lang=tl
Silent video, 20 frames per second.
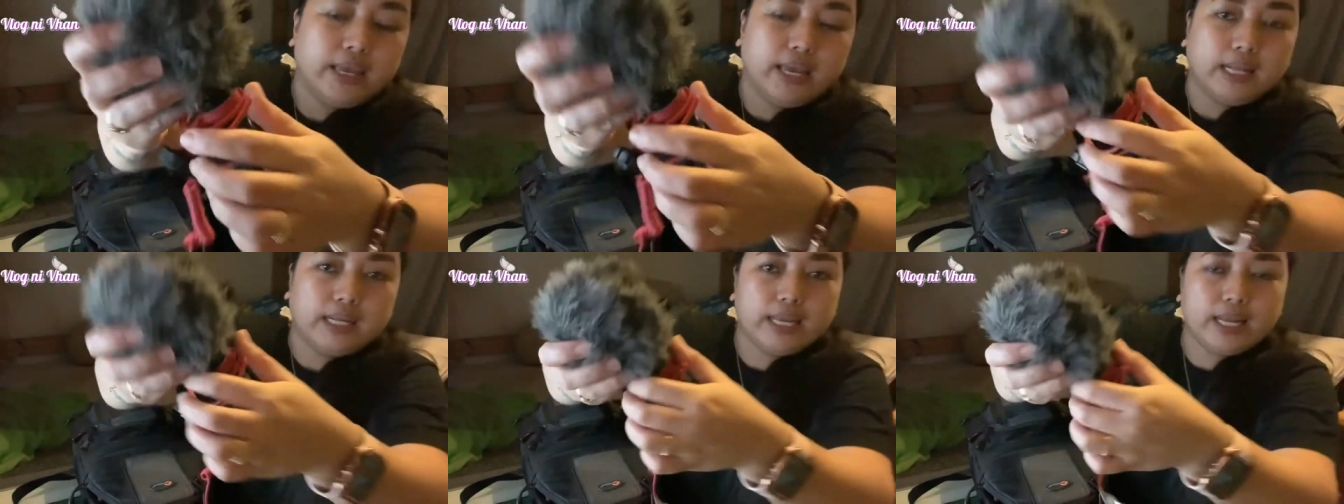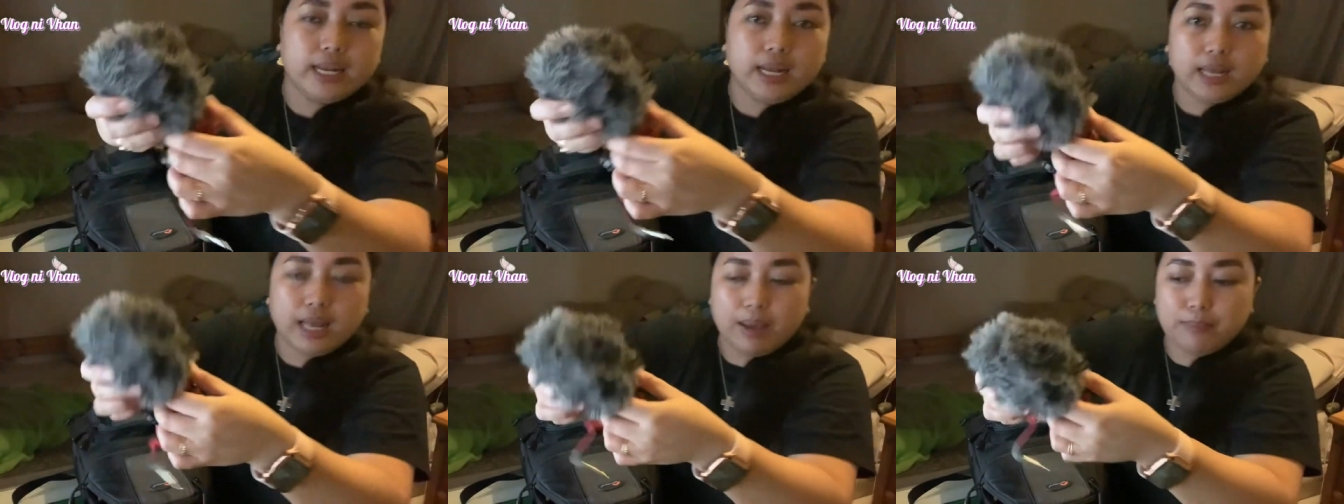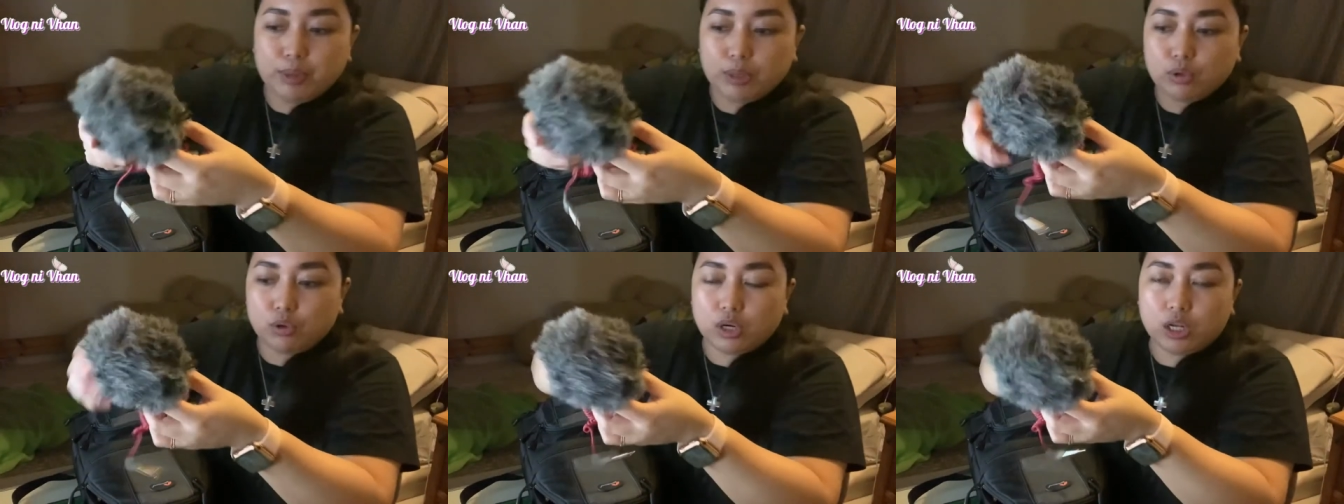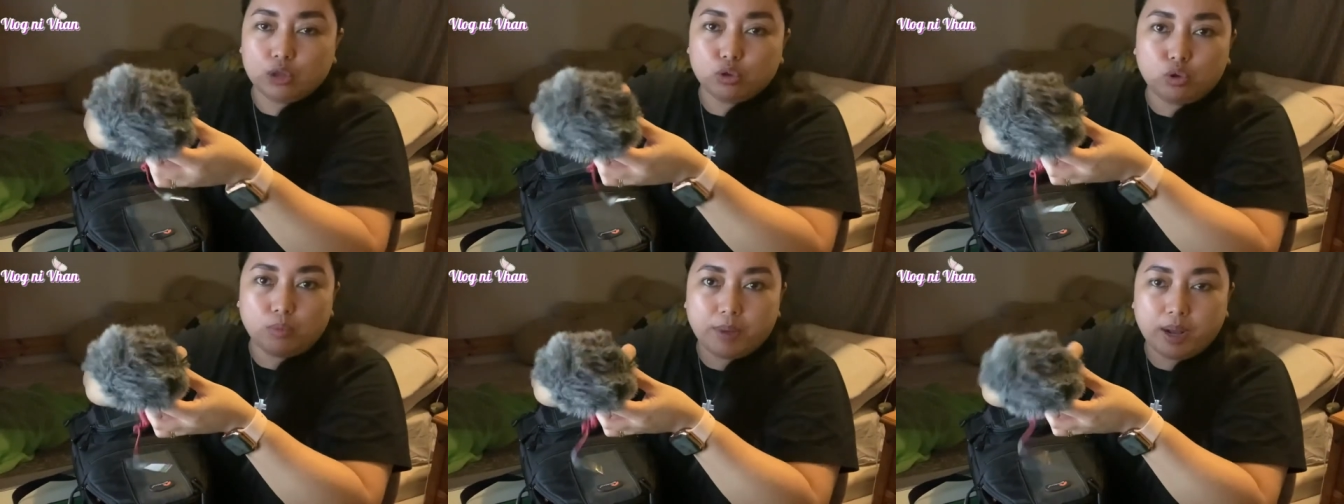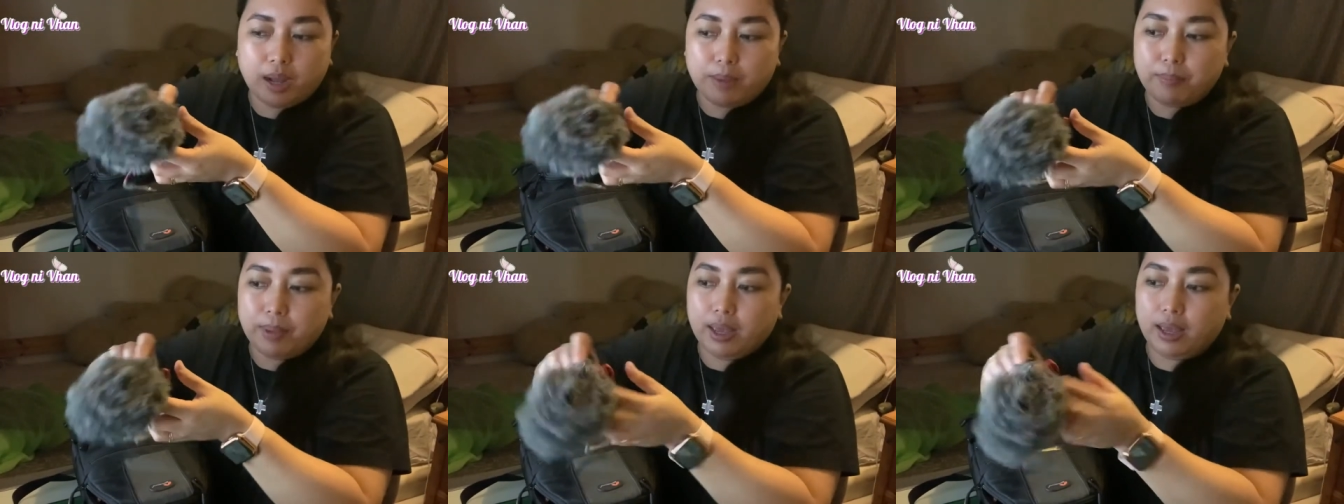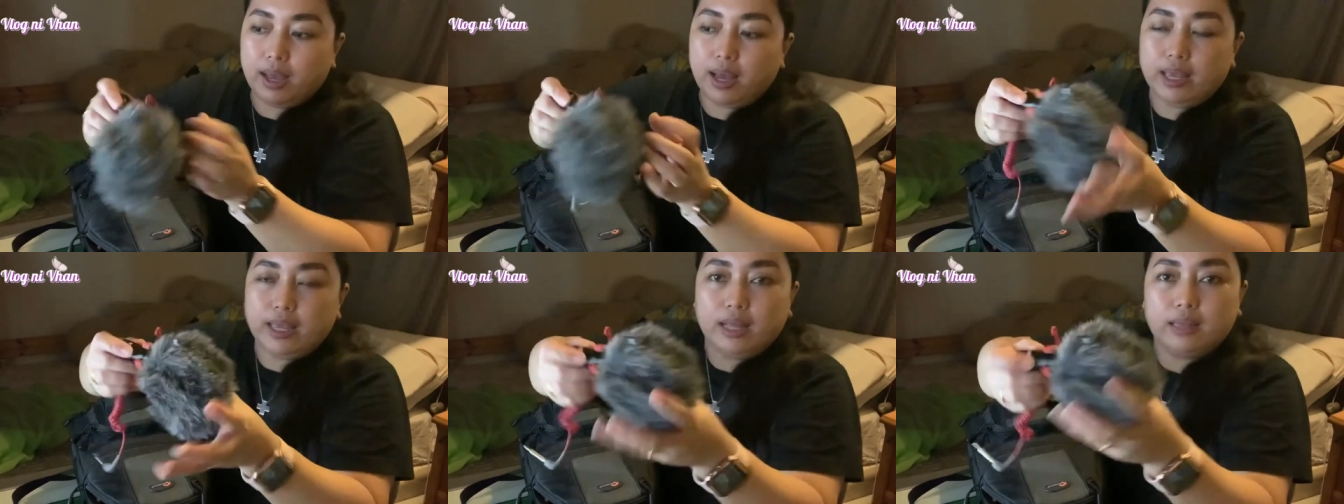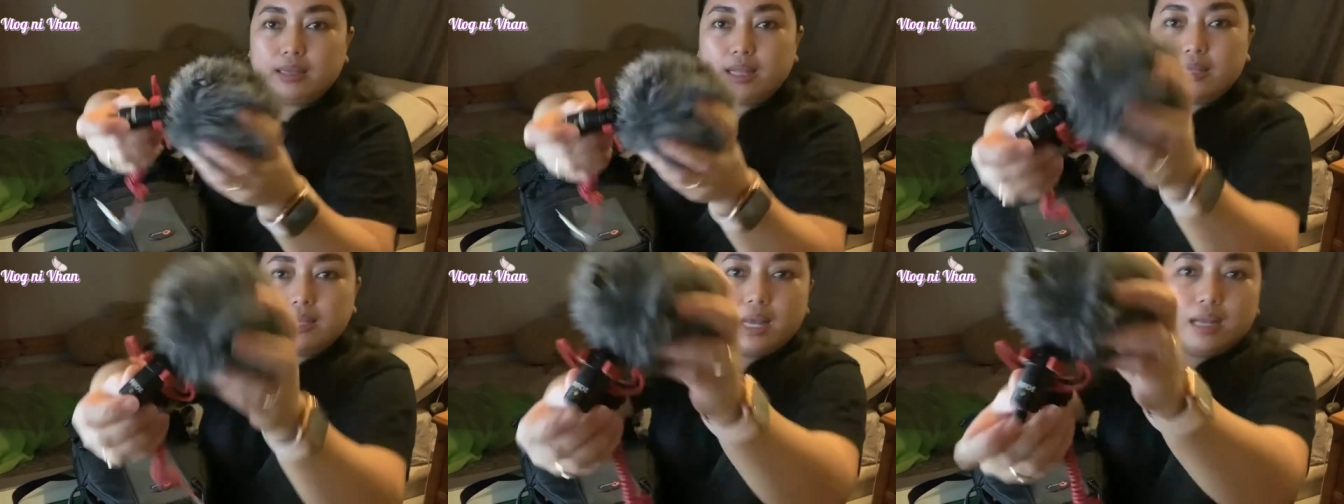Ayan. Ginagamit ko rin to mga be.
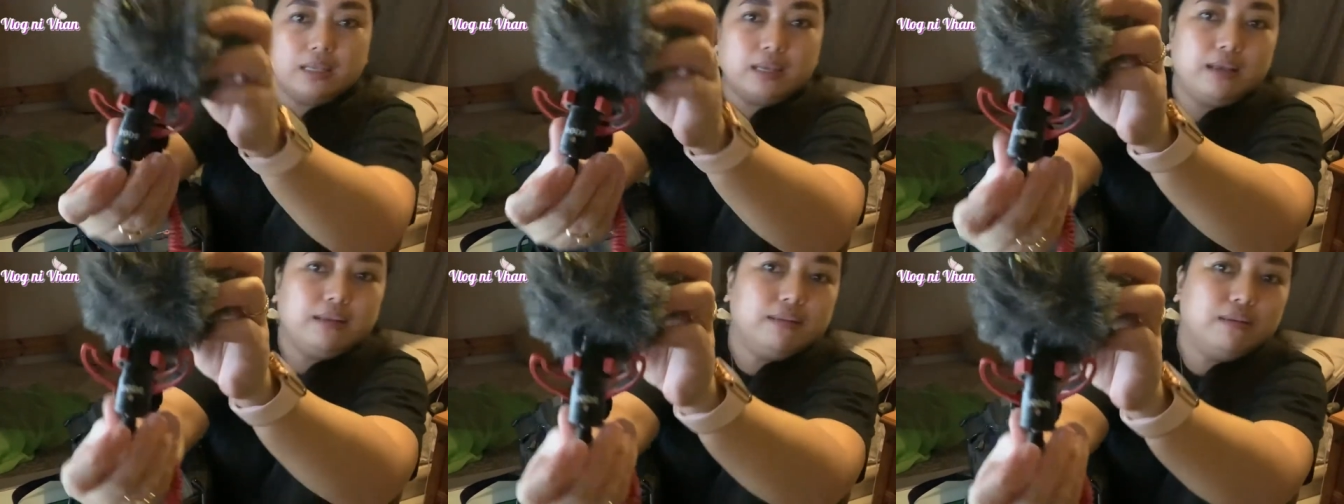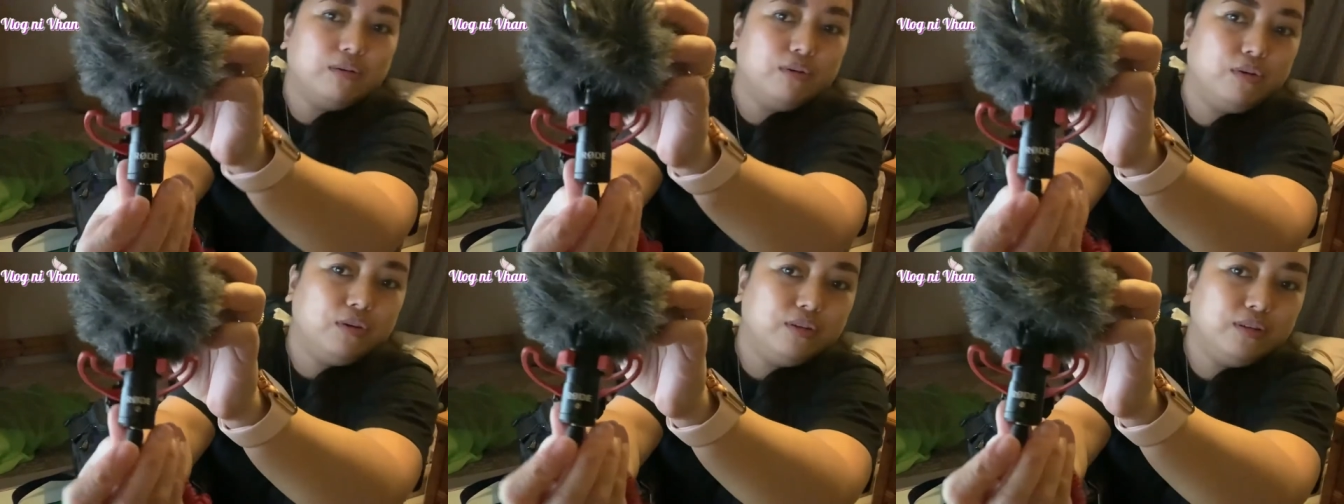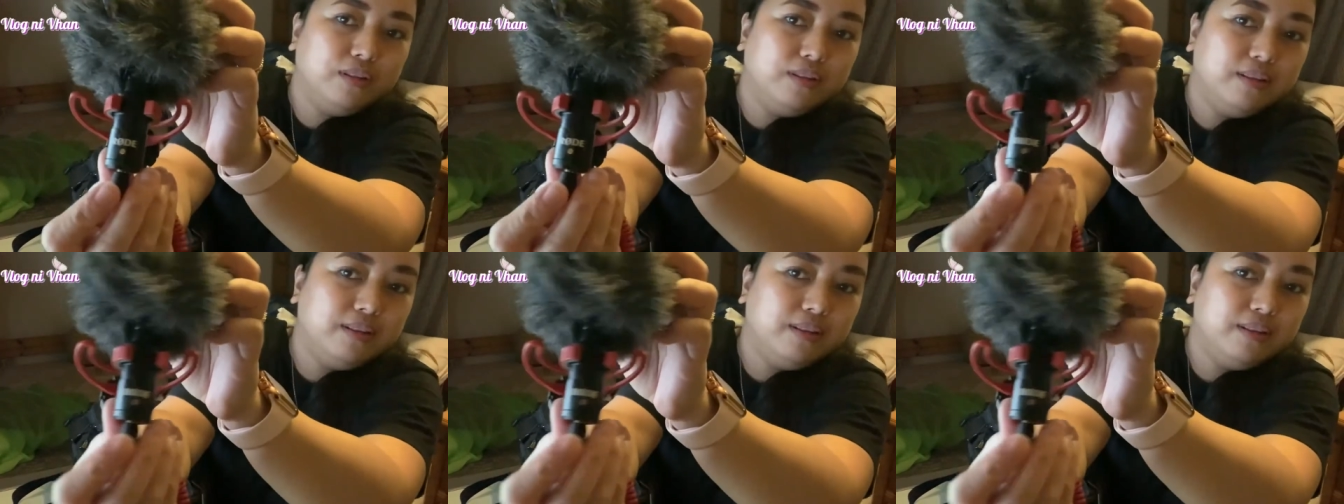Ayan, tatak niya is rod.